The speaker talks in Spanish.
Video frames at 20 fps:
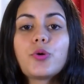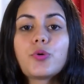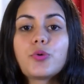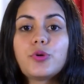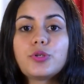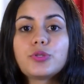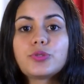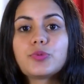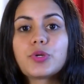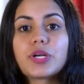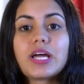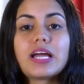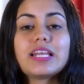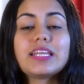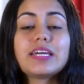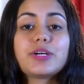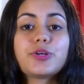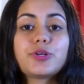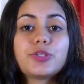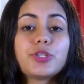
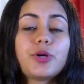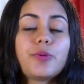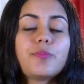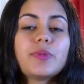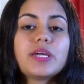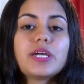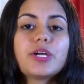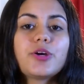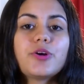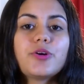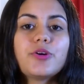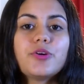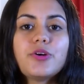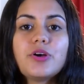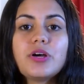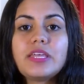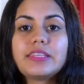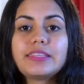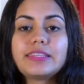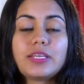cultural y económico
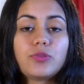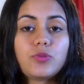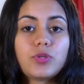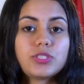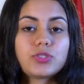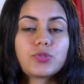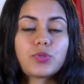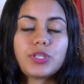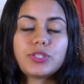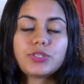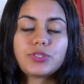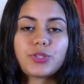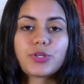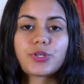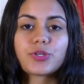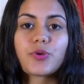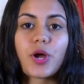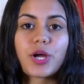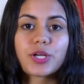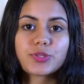de nuestro
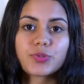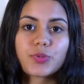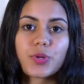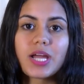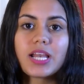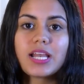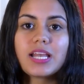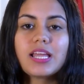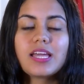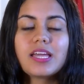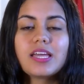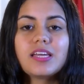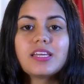entorno actual,